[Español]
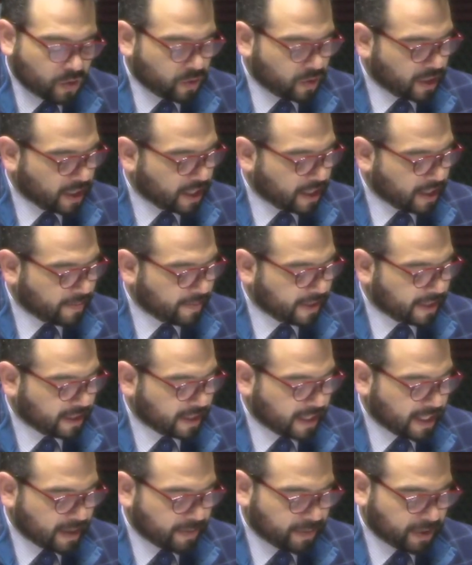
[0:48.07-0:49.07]

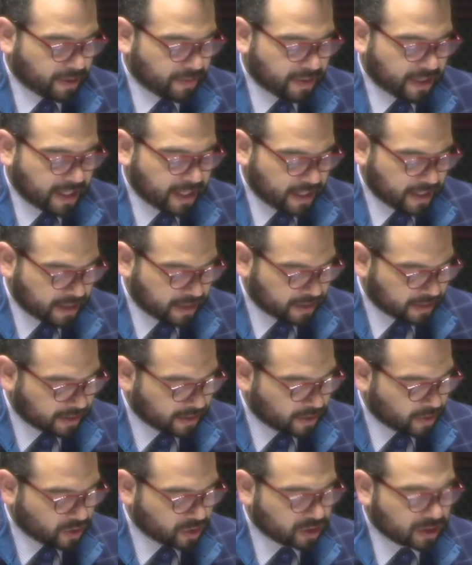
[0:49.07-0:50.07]
únicamente la primera
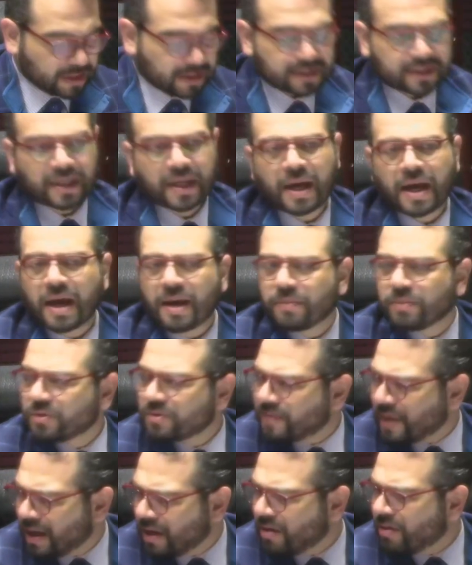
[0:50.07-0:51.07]
dosis. Ah,
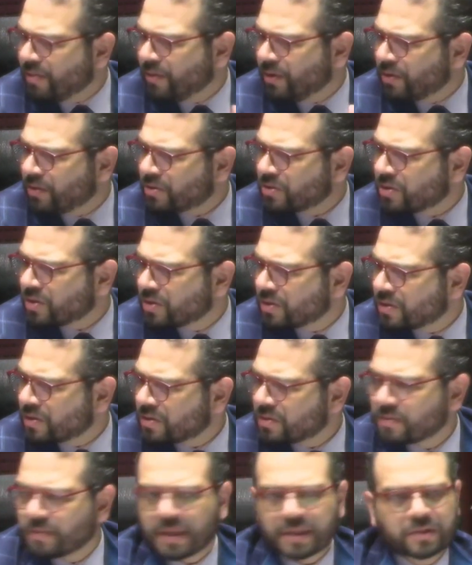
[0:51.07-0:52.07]
pues van como
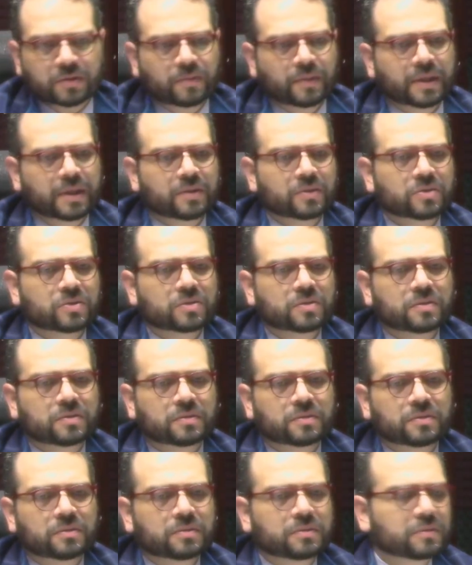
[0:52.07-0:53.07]
nosotros más o menos.
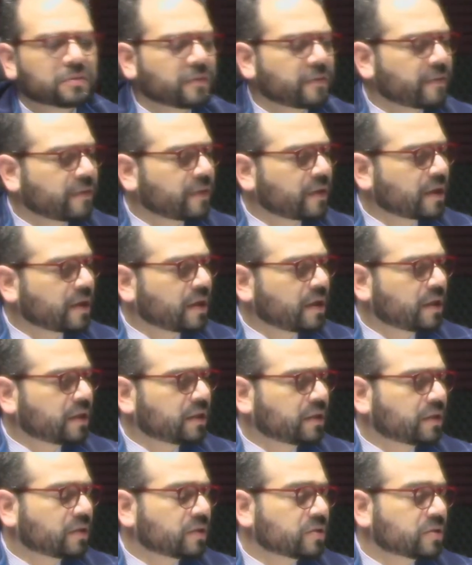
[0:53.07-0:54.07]

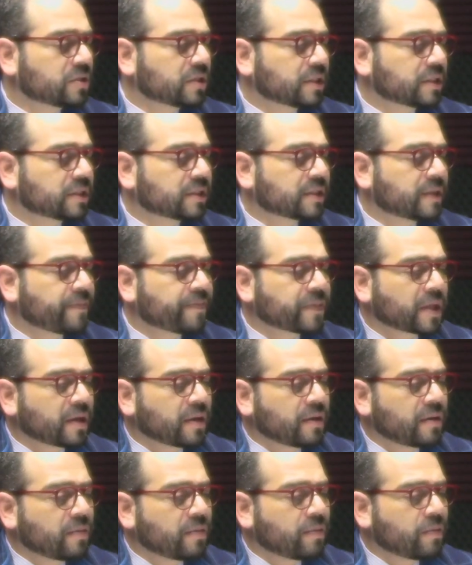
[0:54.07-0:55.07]
Entonces,
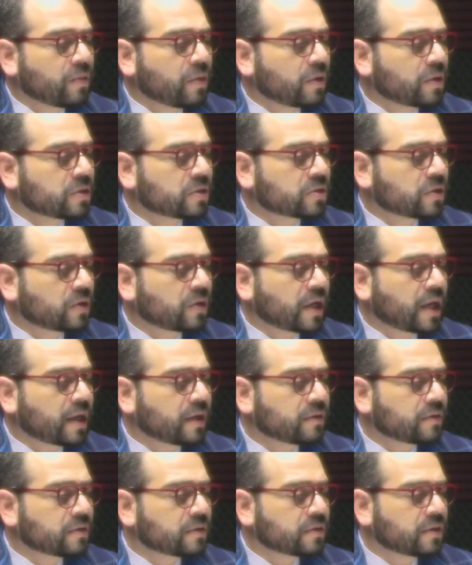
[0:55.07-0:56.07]

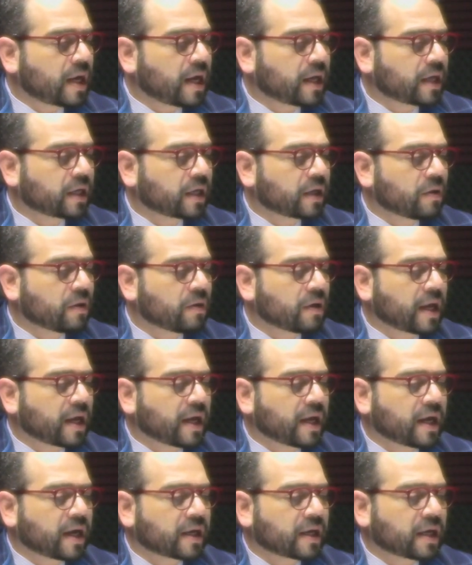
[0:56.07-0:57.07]
Bolsonaro agregó que
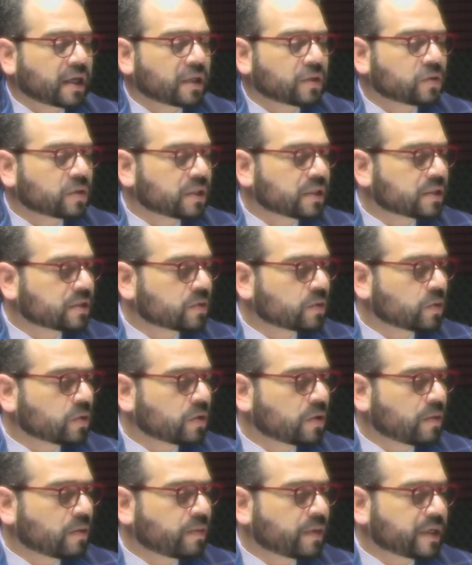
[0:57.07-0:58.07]
ha encargado un
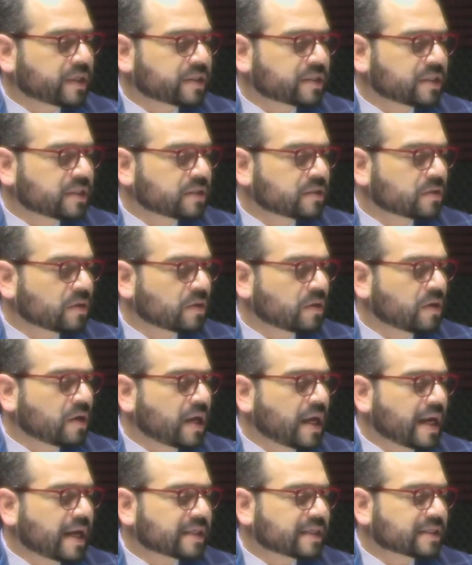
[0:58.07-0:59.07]
estudio preciso
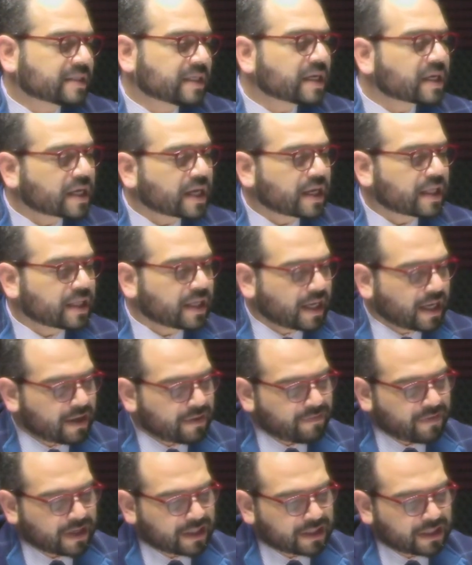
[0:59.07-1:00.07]
acerca de la
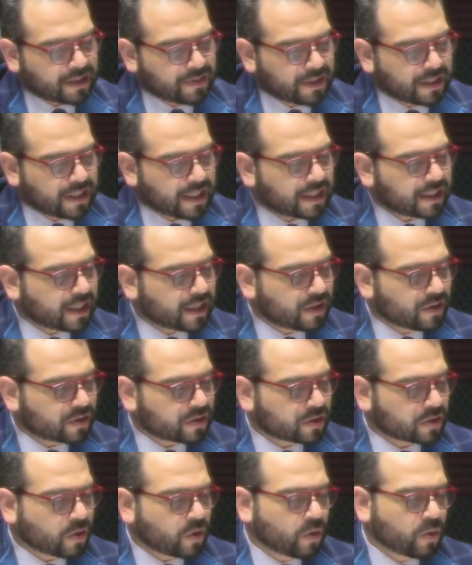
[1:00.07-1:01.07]
efectividad de
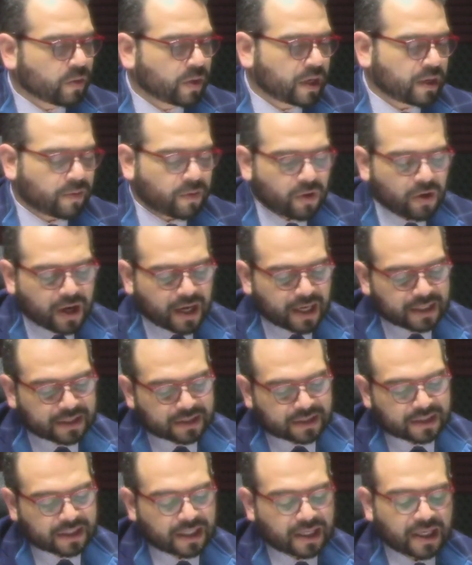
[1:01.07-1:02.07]
los
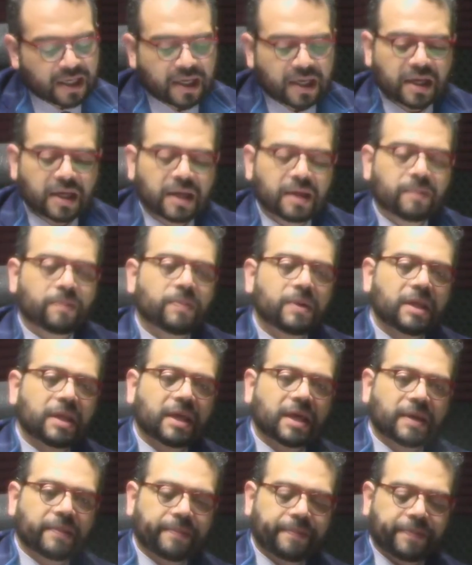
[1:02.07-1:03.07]
cubrebocas y
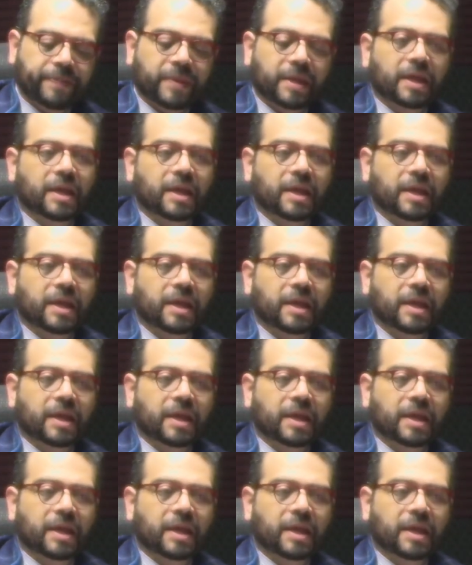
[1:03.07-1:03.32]
pide